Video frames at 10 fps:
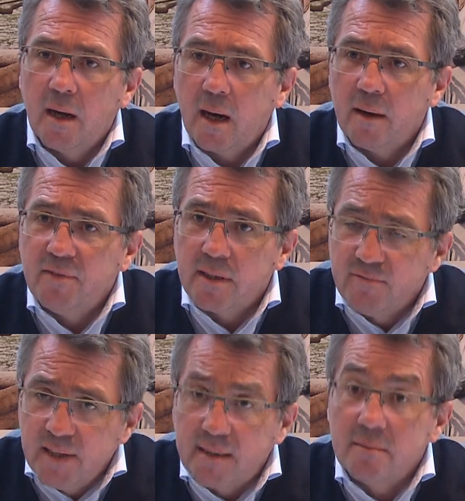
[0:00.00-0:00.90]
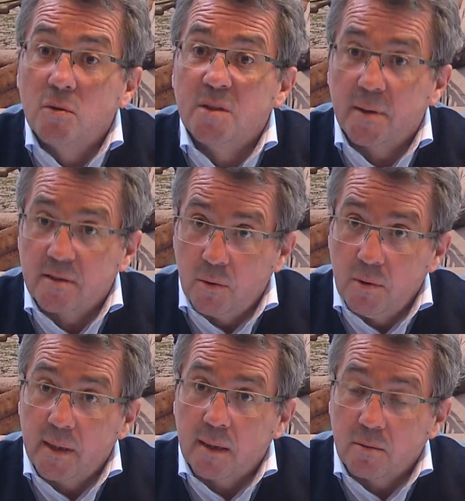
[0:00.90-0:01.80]
äh, wie wichtig uns
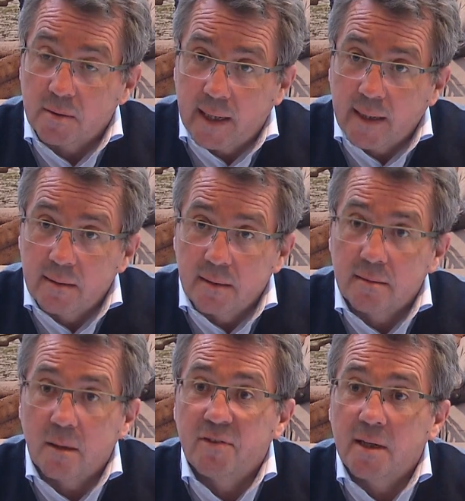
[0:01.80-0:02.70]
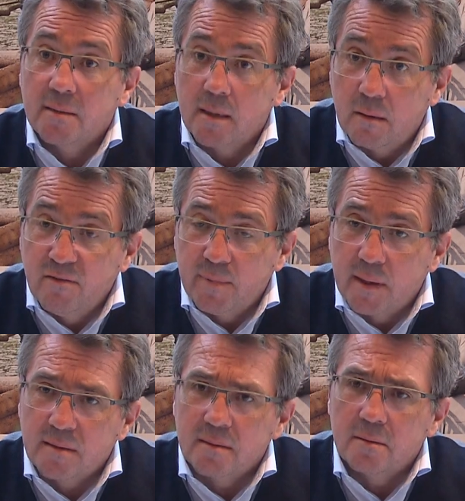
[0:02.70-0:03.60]
persönlicher Kontakt ist, aufeinander
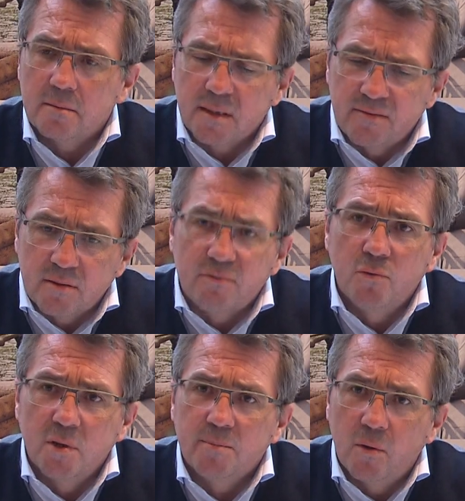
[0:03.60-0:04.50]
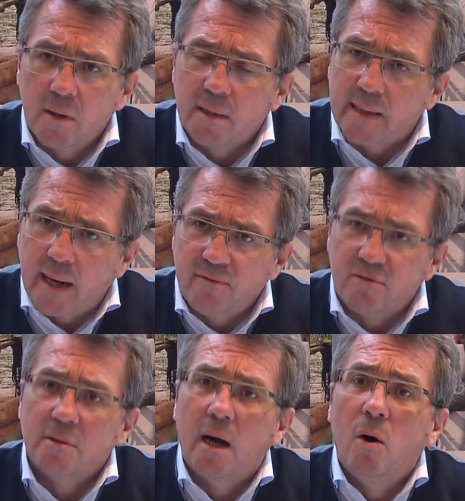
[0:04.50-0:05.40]
aufpassen, dass wir so früh als möglich
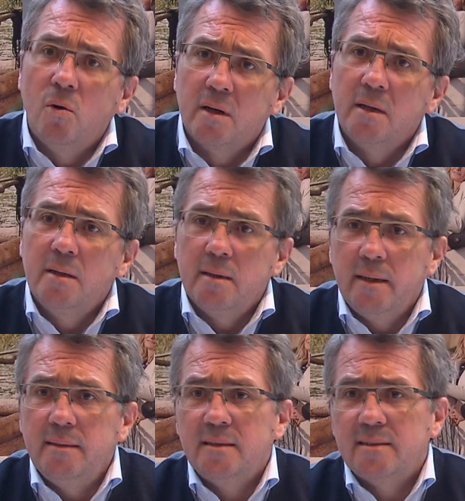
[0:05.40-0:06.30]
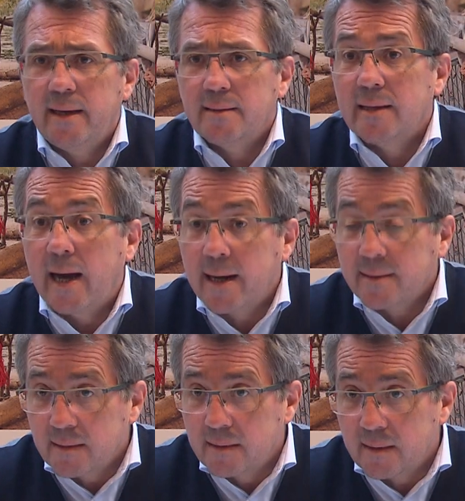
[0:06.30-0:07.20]
davon auch in die Zeit
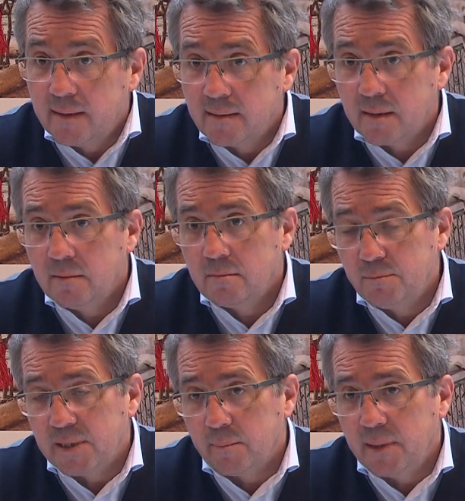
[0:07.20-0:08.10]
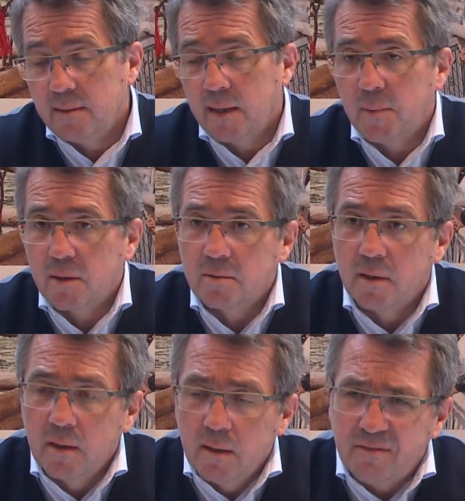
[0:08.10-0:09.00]
nach der Krise ein bisschen mitnehmen und
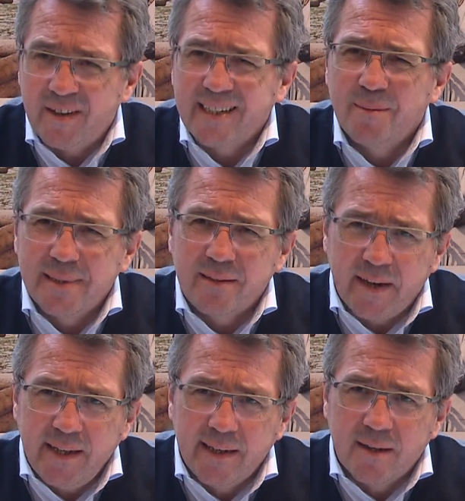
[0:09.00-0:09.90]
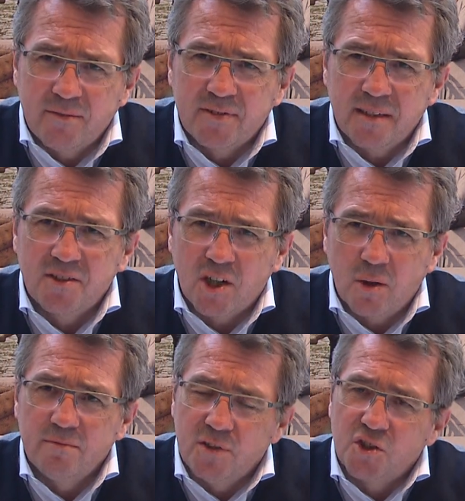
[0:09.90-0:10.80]
vielleicht ein bisschen weniger auf das
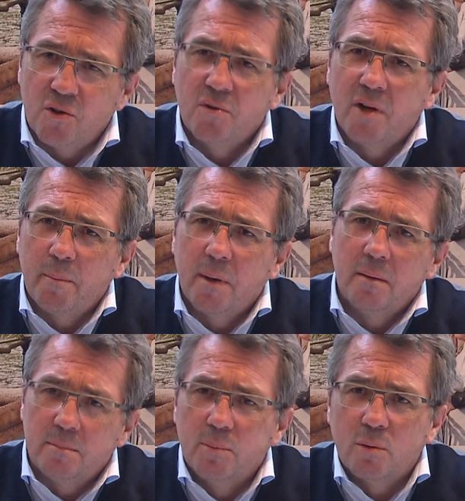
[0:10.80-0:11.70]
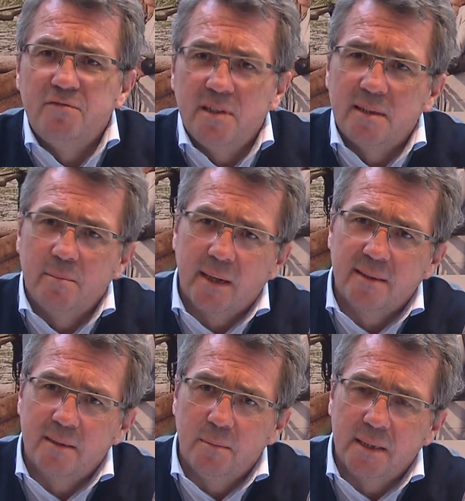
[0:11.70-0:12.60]
schauen, wie schnell kann man Profite
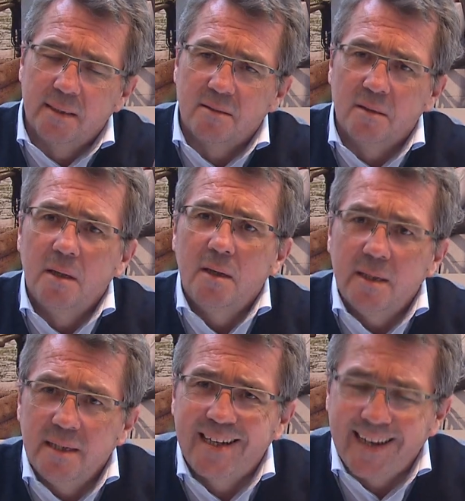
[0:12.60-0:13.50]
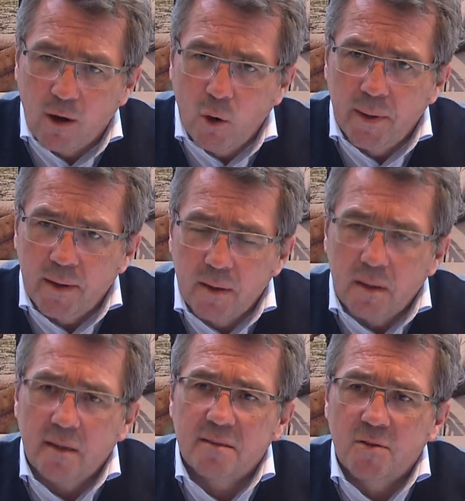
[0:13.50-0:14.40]
maximieren. Also ich glaube,
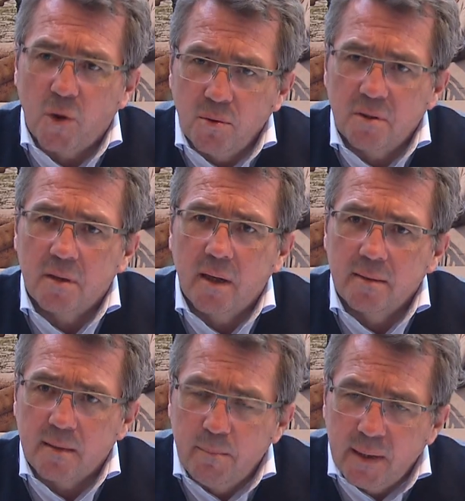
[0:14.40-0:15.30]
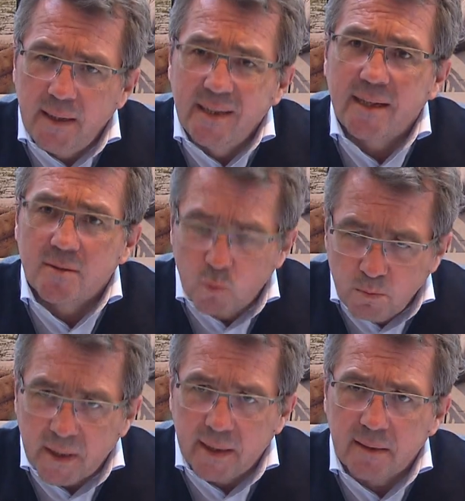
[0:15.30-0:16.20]
es könnte ein, der Beginn eines
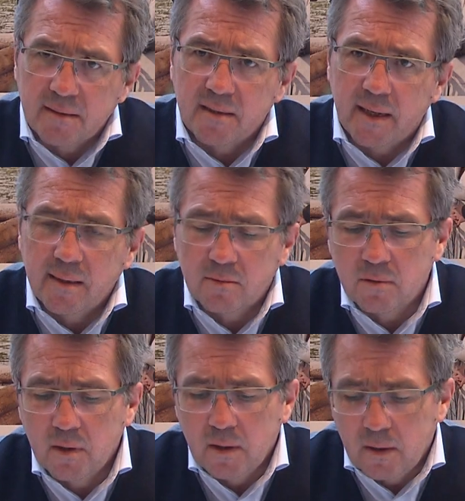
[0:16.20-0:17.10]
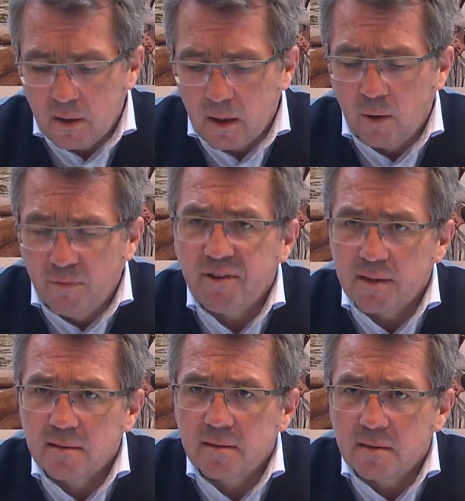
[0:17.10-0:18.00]
Umdenkens sein und äh, hoffe,
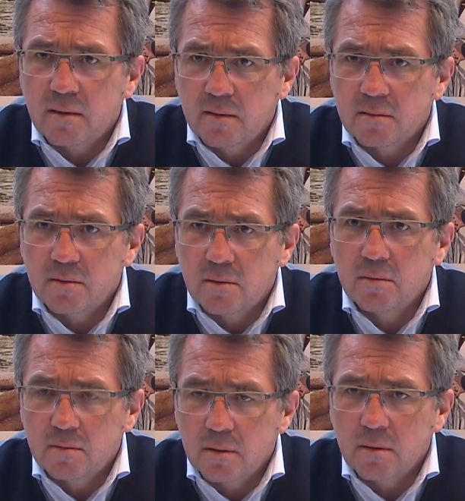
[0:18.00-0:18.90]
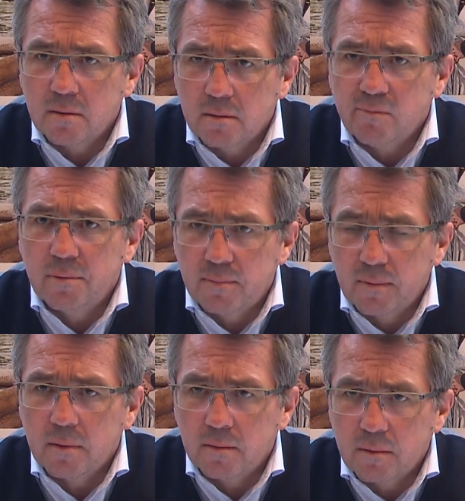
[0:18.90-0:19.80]
dass das auch so,
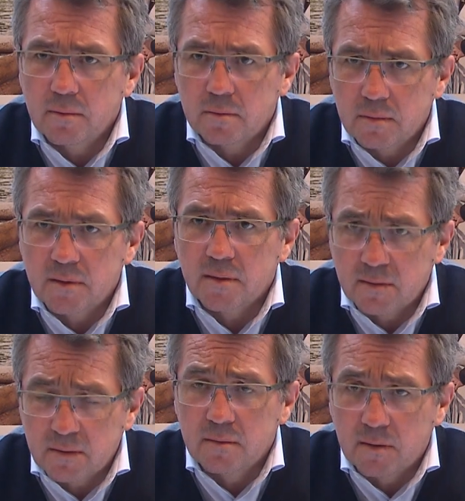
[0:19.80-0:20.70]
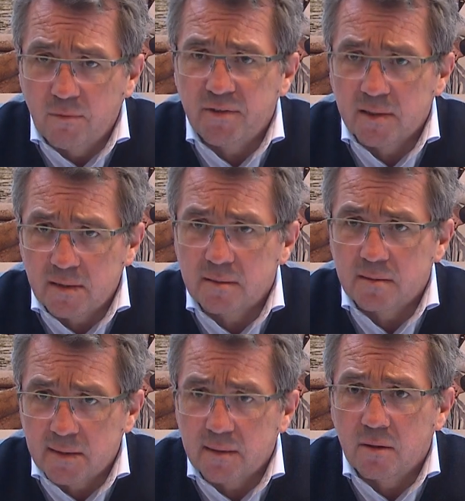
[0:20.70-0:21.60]
äh, äh dass, ich hoffe, dass,
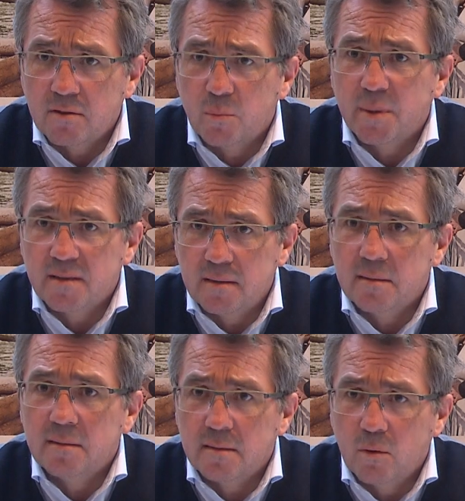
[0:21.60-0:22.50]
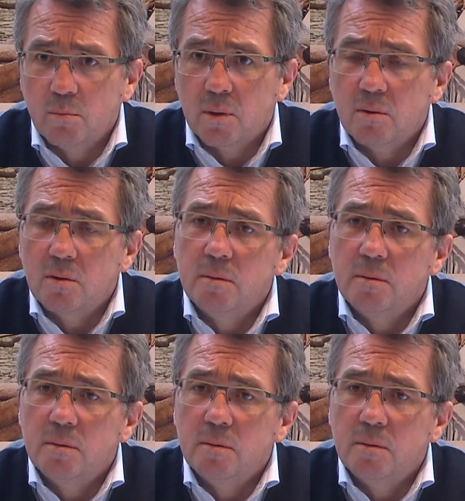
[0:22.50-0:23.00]
das, dass der auch so passiert, dieser Umbruch.